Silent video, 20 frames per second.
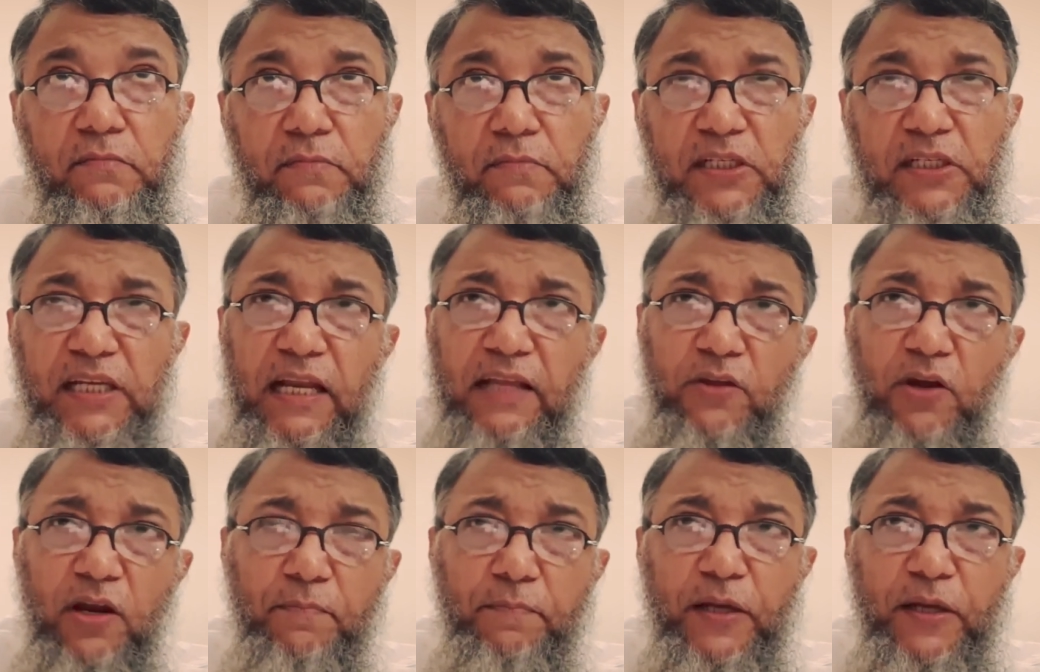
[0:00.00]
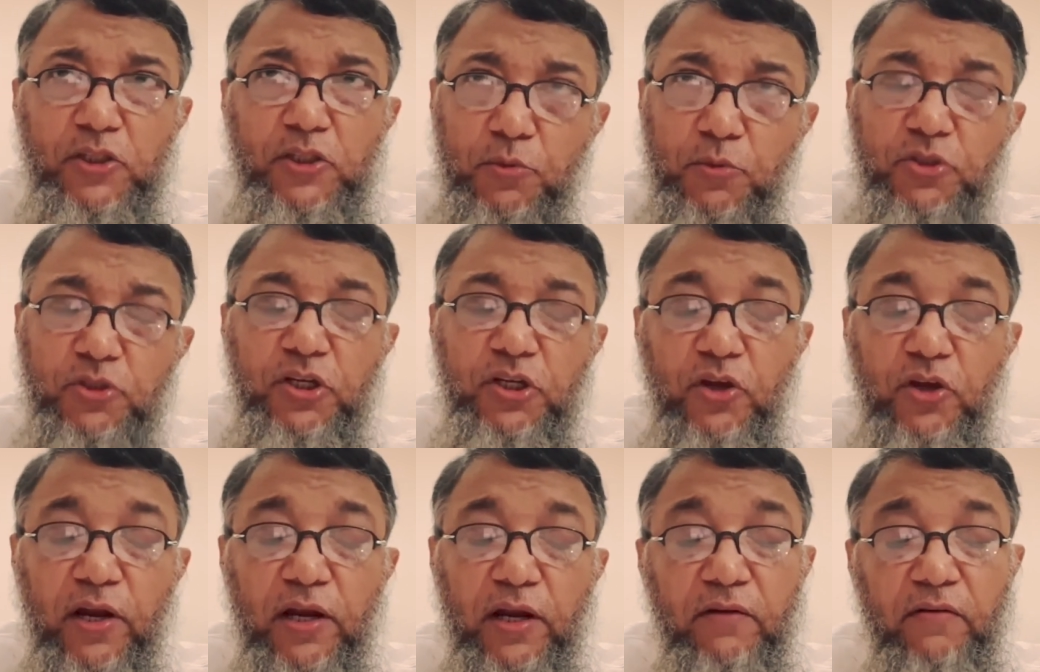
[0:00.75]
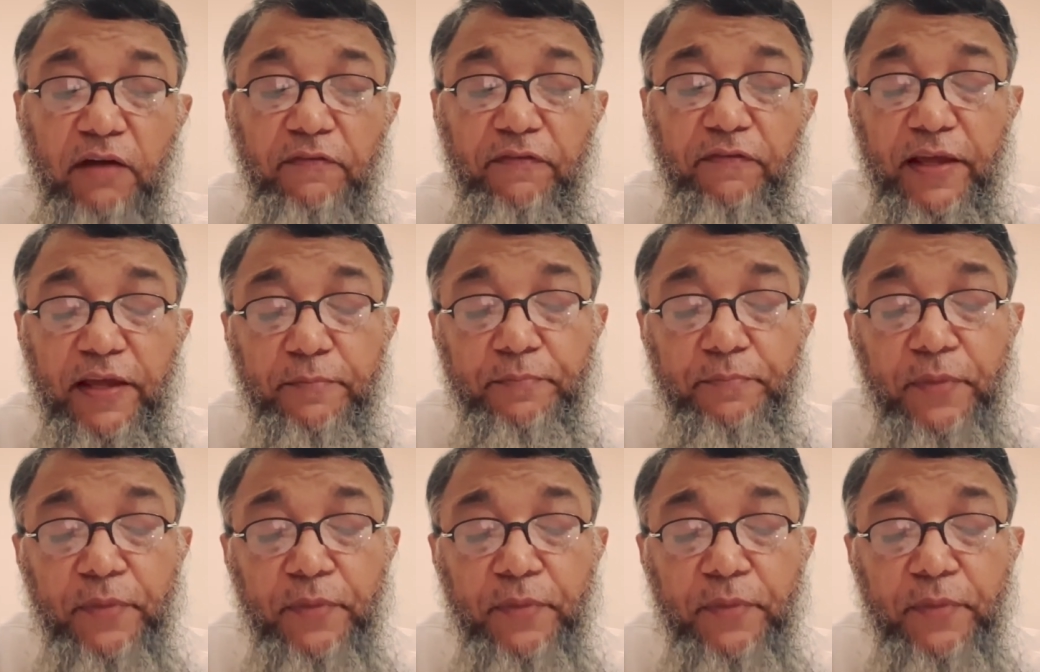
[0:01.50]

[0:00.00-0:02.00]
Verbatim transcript: বেশি না ধরেন পাঁচশো বছরই ধরেন রাফলি